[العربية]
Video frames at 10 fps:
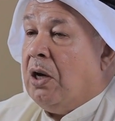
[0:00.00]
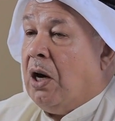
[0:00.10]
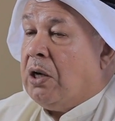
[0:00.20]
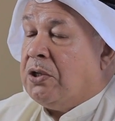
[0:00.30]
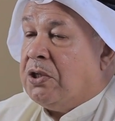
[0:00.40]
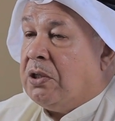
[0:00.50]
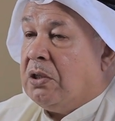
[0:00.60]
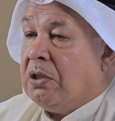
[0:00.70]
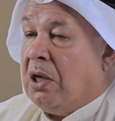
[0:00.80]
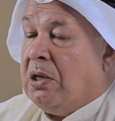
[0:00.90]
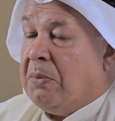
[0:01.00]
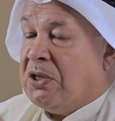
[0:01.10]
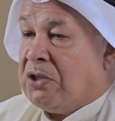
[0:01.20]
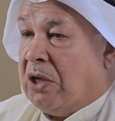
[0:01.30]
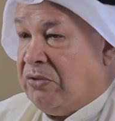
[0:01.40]
حرجا
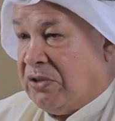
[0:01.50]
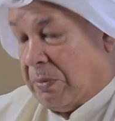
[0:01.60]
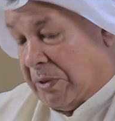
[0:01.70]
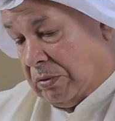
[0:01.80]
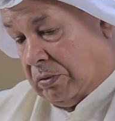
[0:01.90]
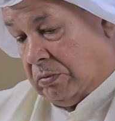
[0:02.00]
كأنما يصعد في السماء